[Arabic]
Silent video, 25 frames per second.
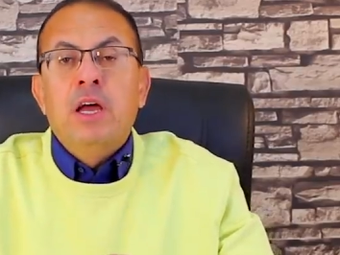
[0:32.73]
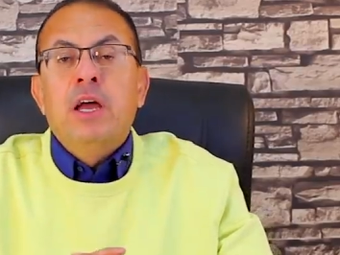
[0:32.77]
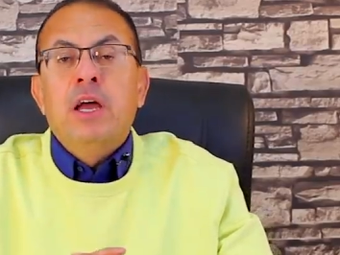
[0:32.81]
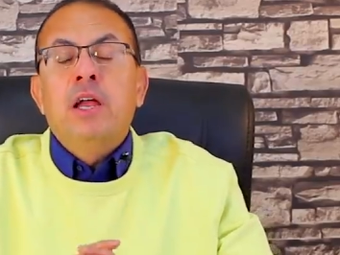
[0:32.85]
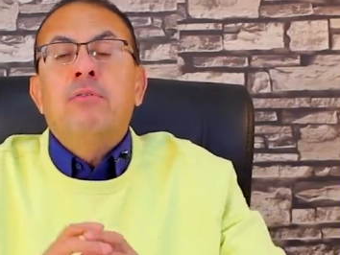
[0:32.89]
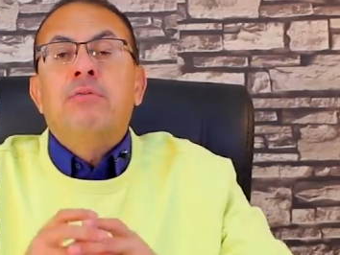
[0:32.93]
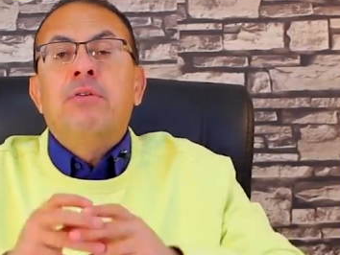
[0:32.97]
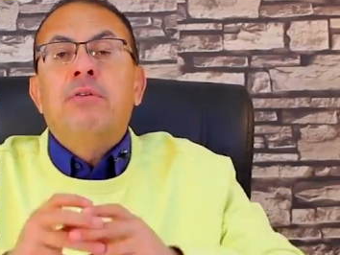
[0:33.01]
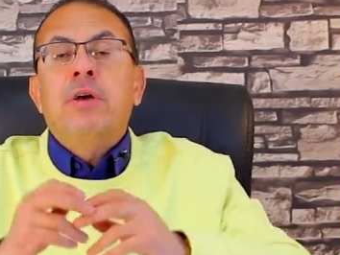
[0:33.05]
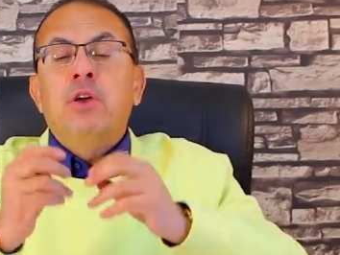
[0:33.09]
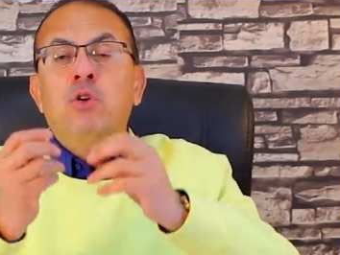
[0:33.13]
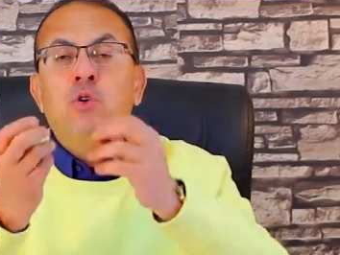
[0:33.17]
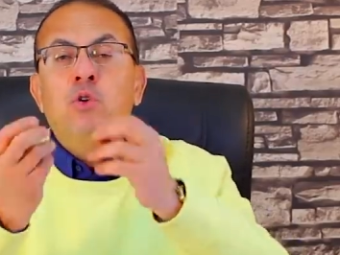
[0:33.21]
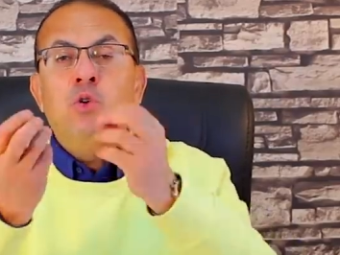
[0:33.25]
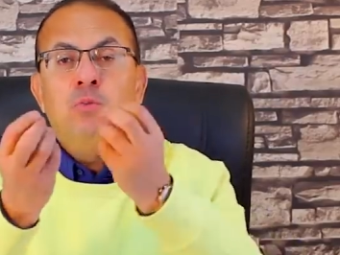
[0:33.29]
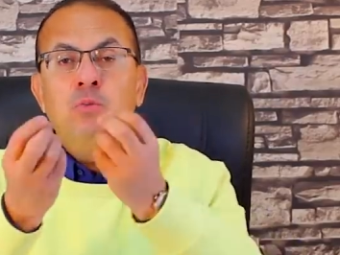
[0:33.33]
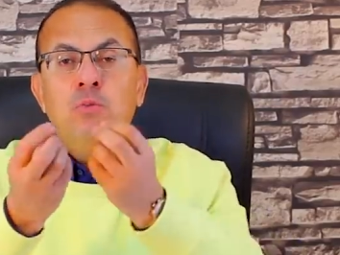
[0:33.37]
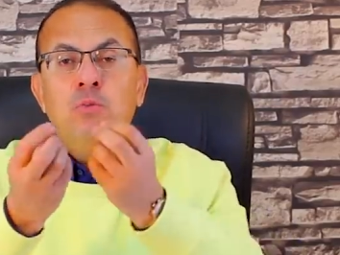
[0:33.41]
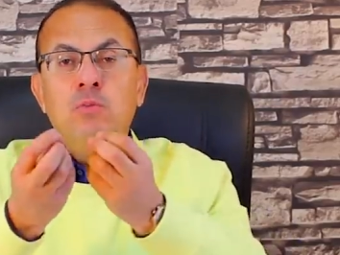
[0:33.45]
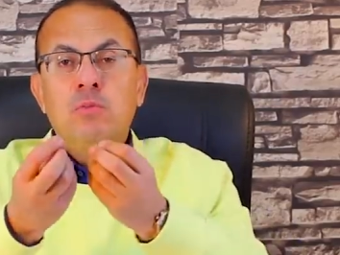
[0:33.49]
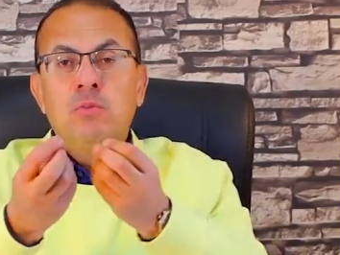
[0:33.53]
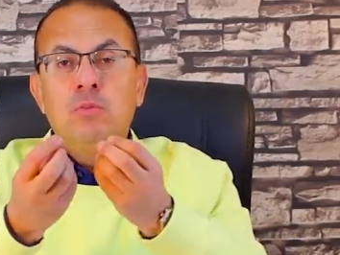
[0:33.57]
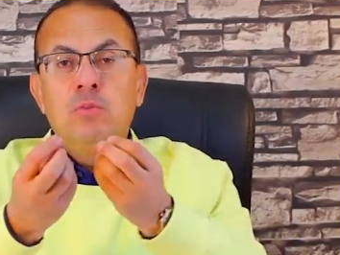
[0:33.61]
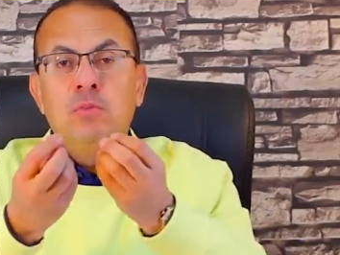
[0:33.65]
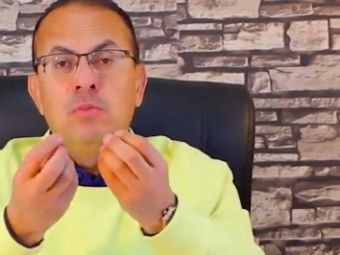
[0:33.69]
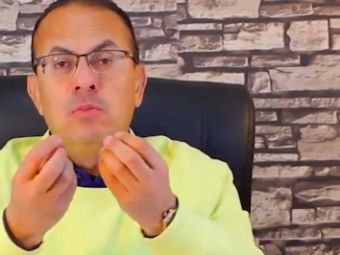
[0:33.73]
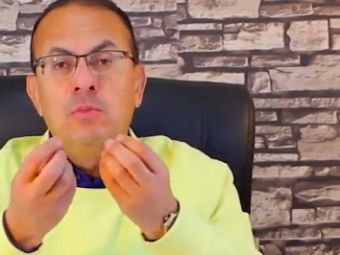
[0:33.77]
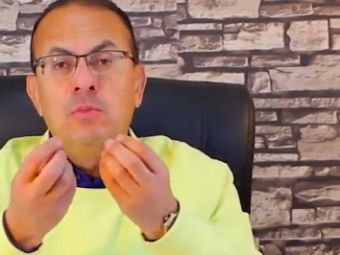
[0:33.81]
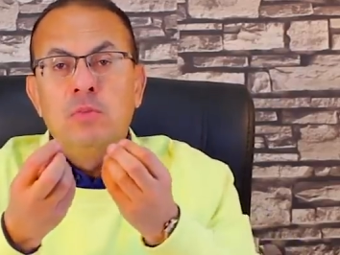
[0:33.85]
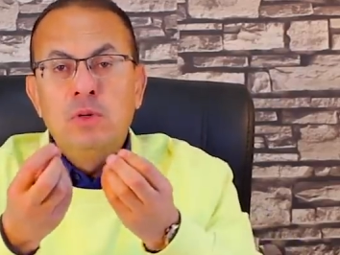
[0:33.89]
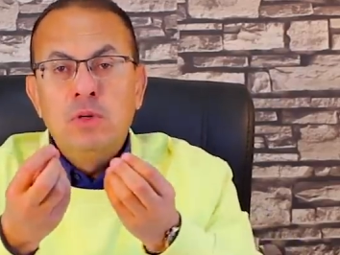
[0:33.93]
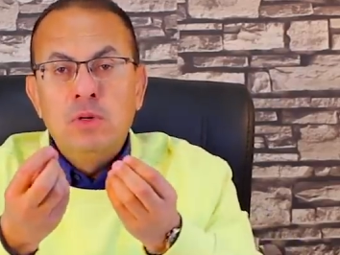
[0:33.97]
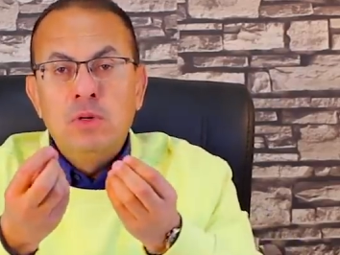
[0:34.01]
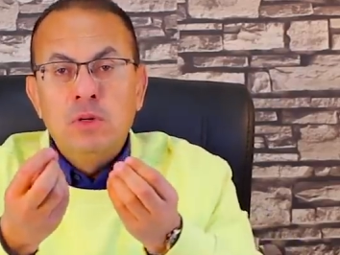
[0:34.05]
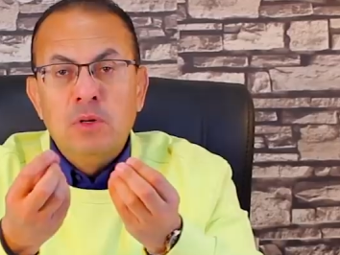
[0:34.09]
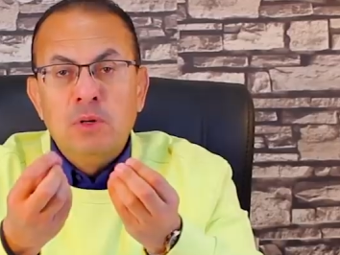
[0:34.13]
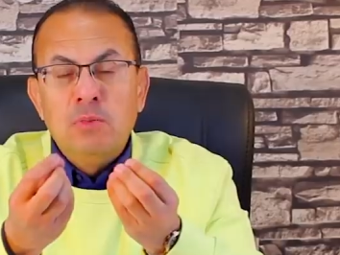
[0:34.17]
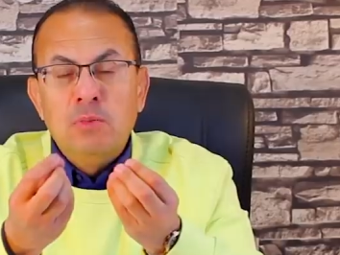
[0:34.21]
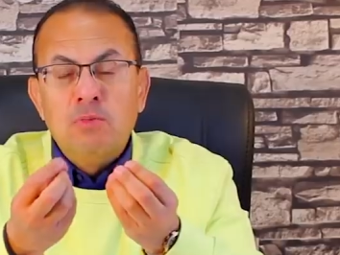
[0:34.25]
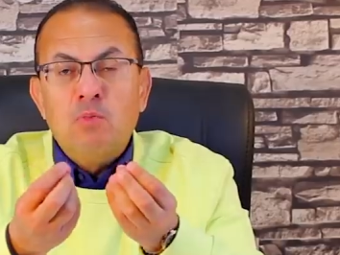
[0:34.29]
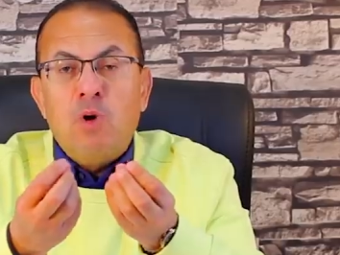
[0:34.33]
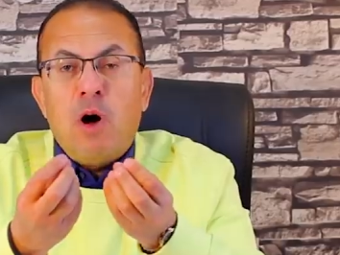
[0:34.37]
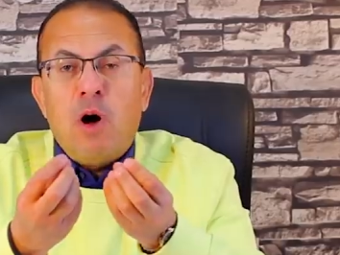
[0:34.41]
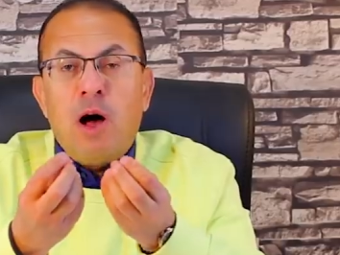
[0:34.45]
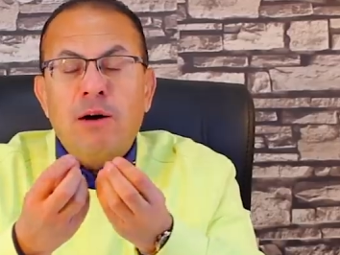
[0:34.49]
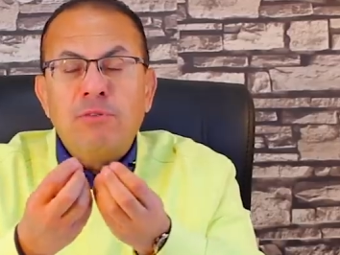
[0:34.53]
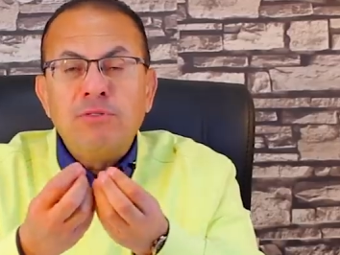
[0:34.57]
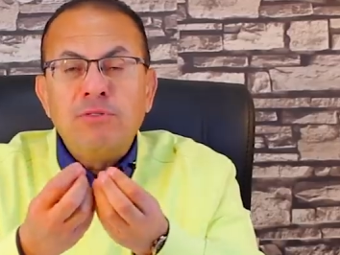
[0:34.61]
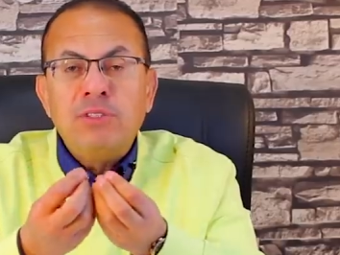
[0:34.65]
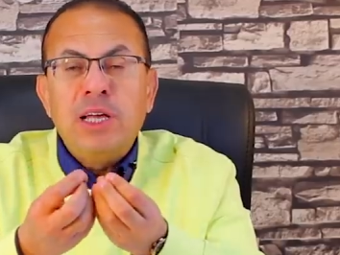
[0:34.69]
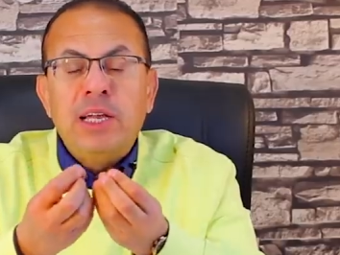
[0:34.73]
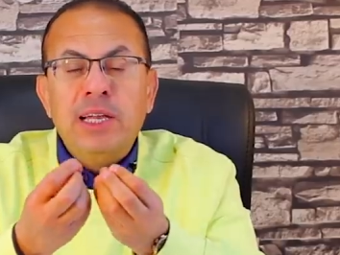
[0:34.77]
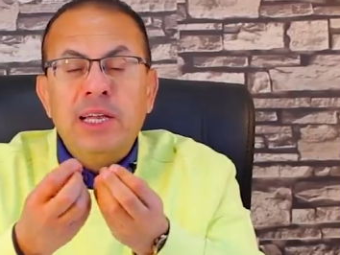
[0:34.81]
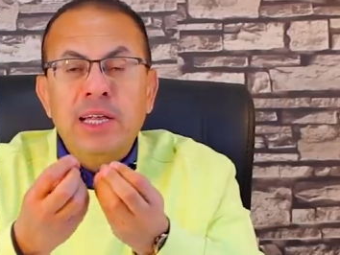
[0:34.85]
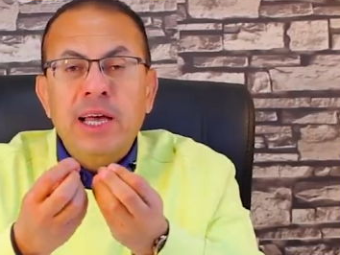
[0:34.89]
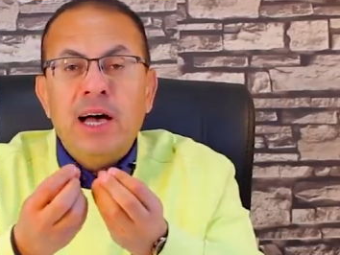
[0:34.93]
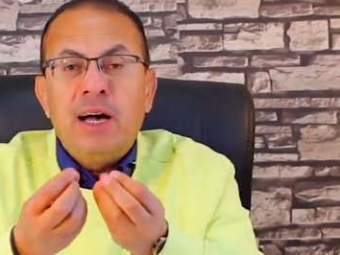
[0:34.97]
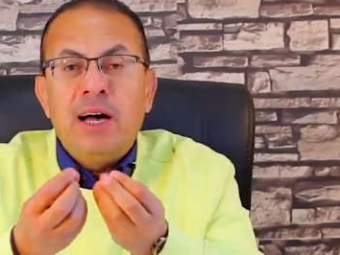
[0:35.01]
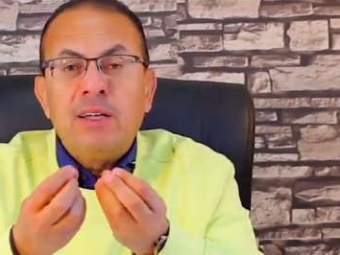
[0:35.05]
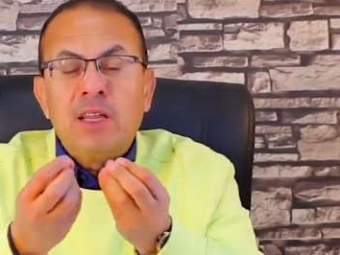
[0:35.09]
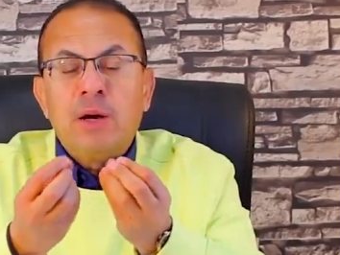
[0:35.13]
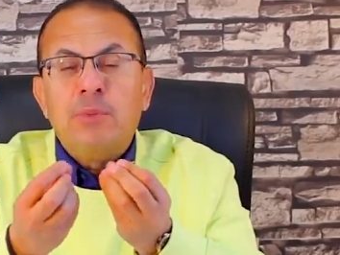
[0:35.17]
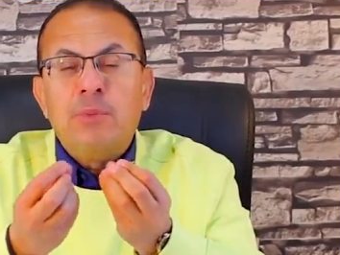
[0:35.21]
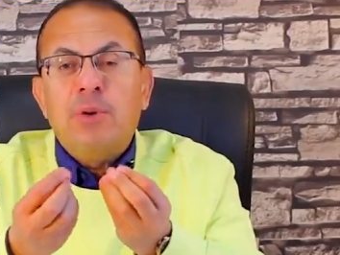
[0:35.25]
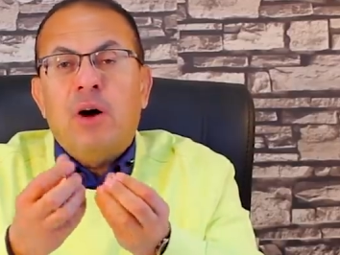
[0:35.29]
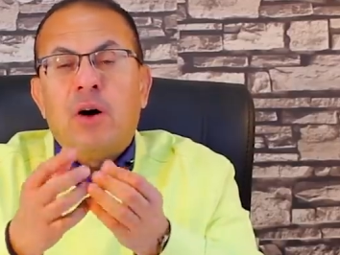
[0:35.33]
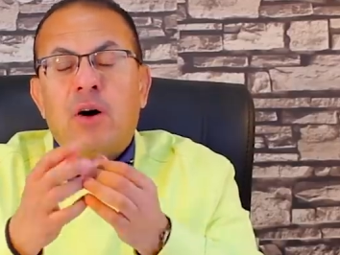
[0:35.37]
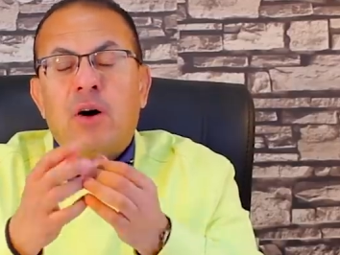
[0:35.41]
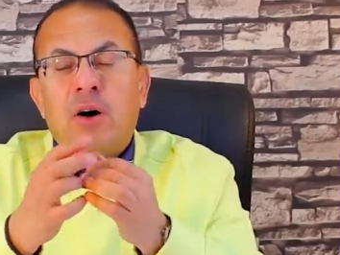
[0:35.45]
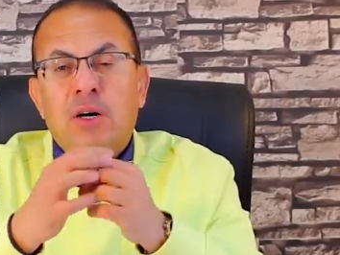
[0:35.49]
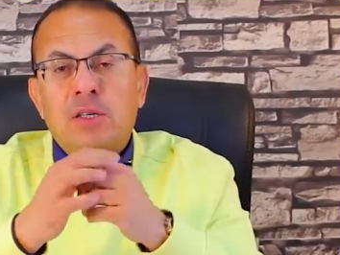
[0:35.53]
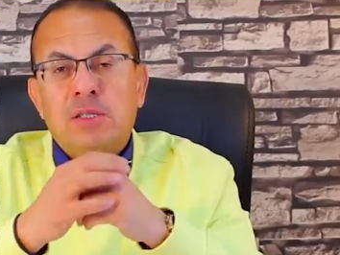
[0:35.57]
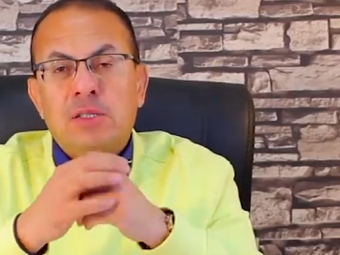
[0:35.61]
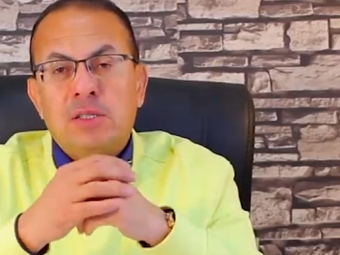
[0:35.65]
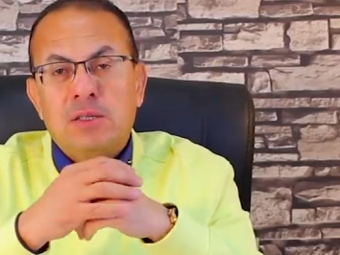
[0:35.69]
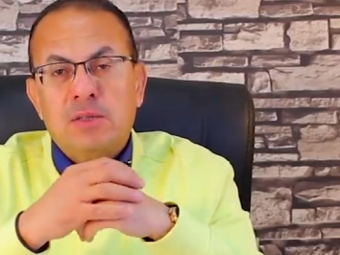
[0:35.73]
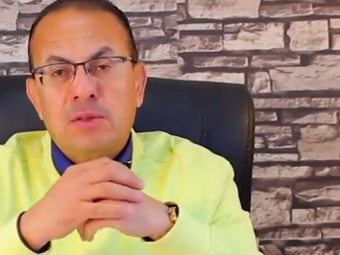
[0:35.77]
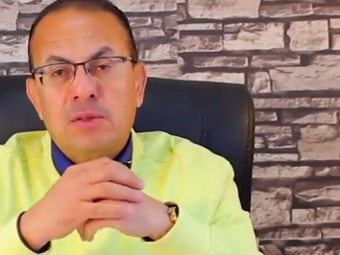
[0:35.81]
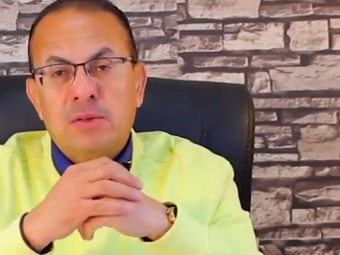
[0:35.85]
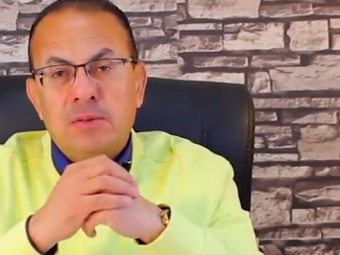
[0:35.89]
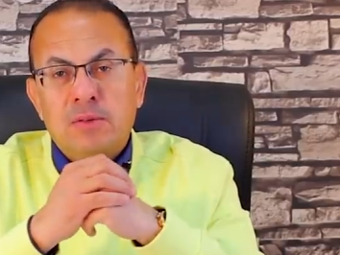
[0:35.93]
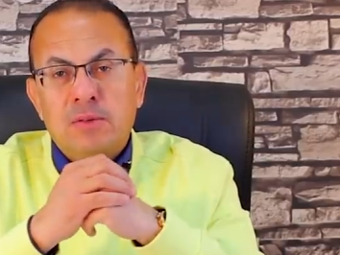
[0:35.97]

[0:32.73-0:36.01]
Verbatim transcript: الفيوم محافظة ليها طابع خاص